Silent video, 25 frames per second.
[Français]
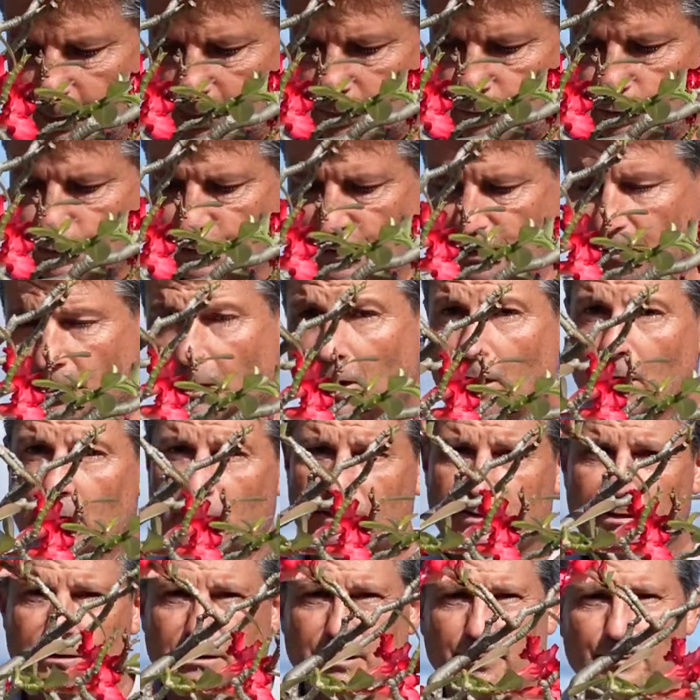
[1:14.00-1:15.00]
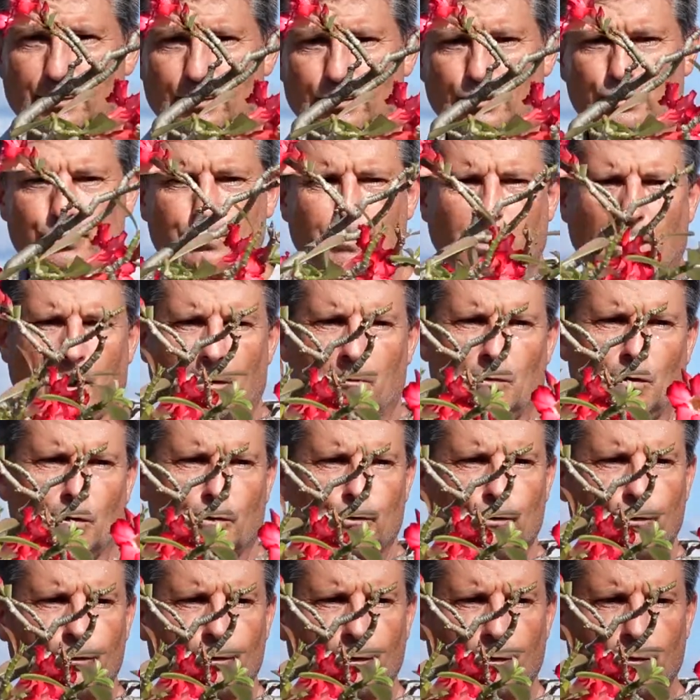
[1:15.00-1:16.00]
pas touché. C'était plus par
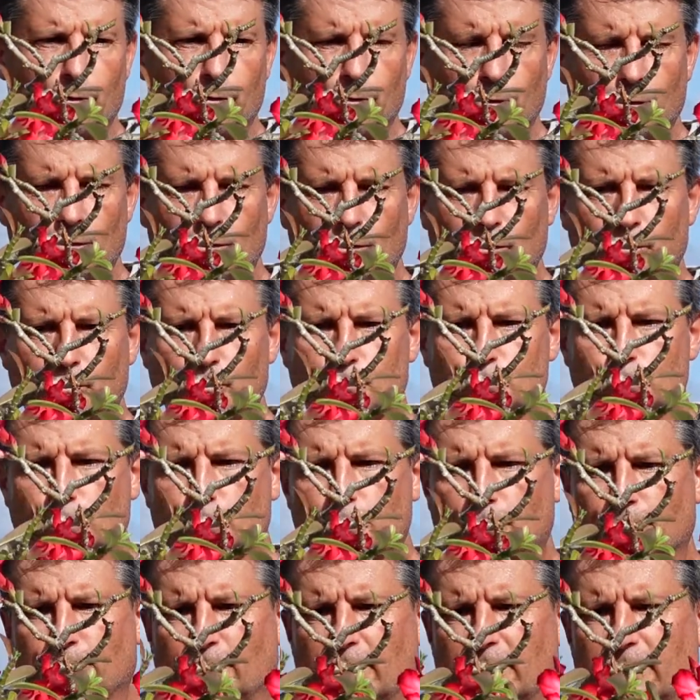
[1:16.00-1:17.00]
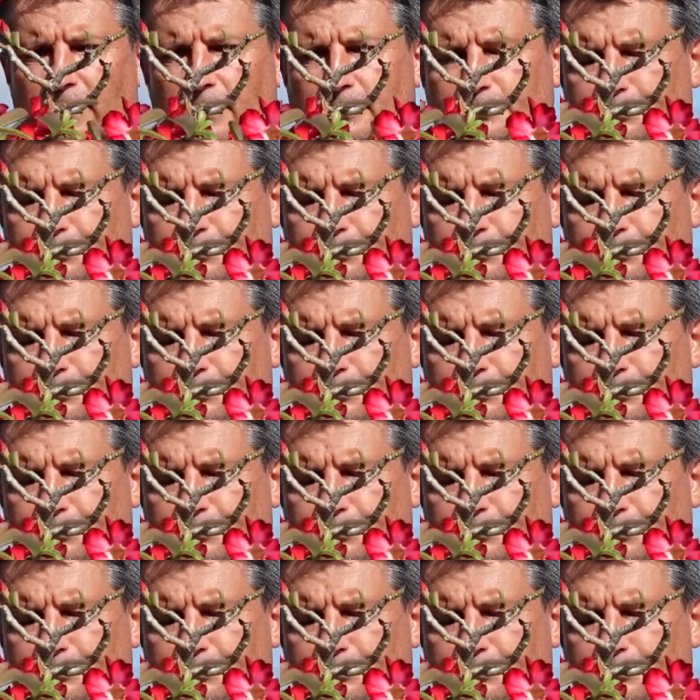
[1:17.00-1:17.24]
manque de temps qu'autre chose en fait.